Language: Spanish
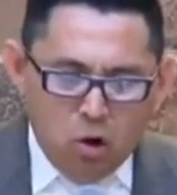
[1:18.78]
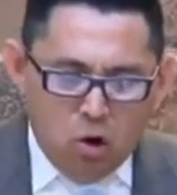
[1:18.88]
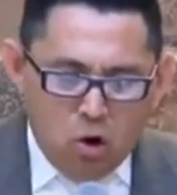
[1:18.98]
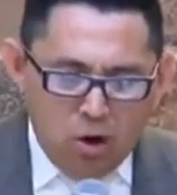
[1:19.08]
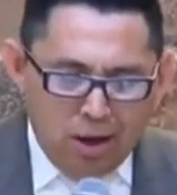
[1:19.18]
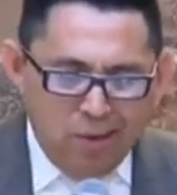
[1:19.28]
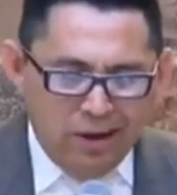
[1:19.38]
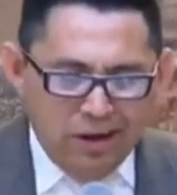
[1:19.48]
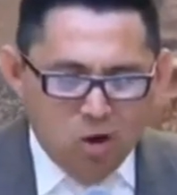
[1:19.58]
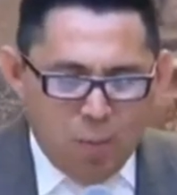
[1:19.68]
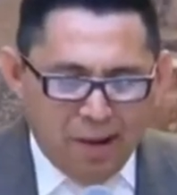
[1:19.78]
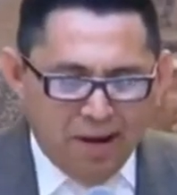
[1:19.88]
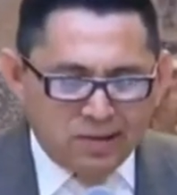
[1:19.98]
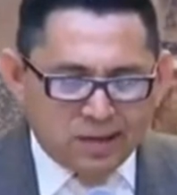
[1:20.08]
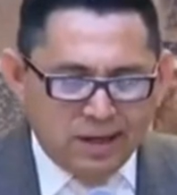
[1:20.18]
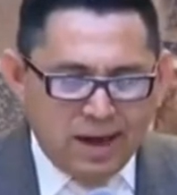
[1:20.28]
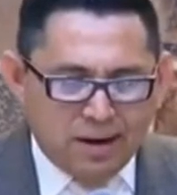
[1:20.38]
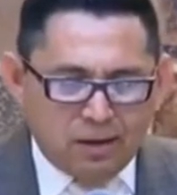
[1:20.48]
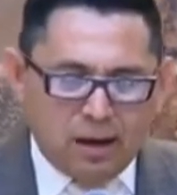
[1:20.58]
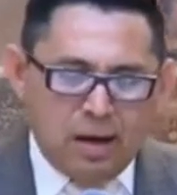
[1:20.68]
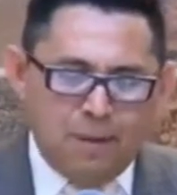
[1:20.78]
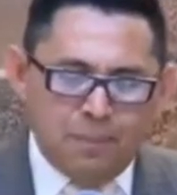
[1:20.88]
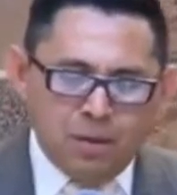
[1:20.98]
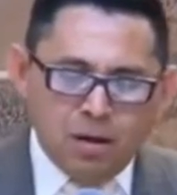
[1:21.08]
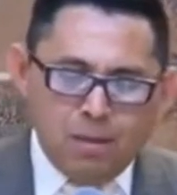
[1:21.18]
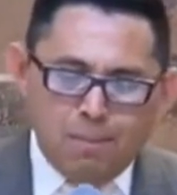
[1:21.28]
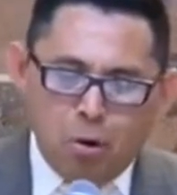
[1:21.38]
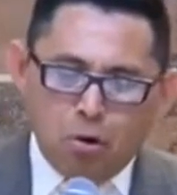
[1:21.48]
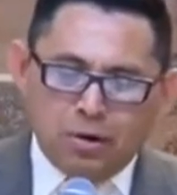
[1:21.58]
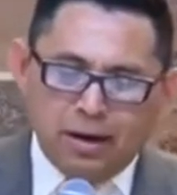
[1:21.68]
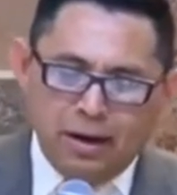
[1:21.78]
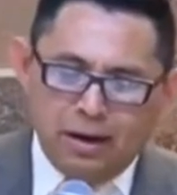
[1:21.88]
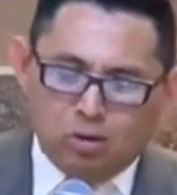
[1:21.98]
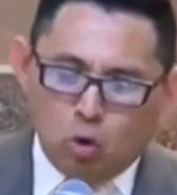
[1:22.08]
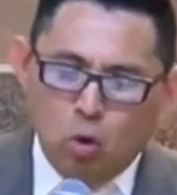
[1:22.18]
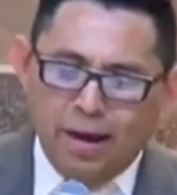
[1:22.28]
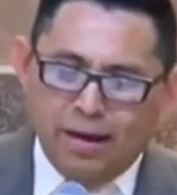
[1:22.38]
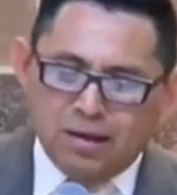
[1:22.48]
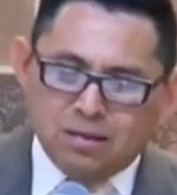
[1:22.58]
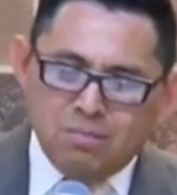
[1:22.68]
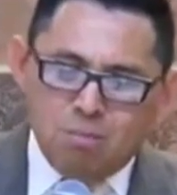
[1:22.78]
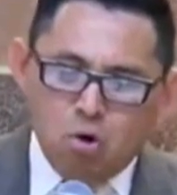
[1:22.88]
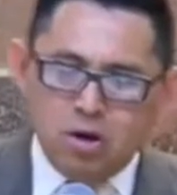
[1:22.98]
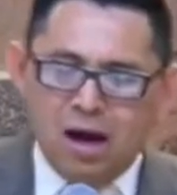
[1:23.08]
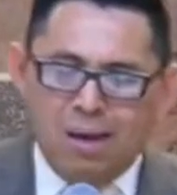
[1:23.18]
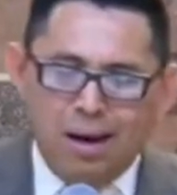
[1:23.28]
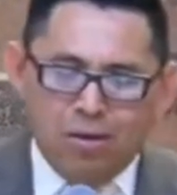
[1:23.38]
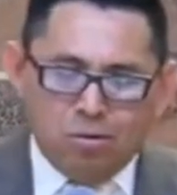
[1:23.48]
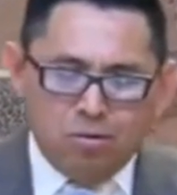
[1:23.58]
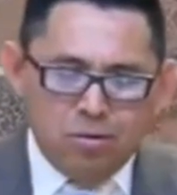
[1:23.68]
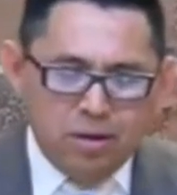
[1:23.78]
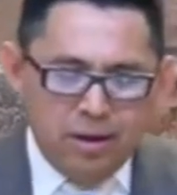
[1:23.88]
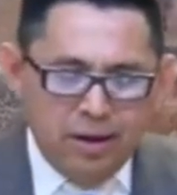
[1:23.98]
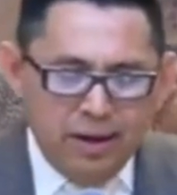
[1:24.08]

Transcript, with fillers: y yo he venido para enseñártela, porque tú eres muy amado.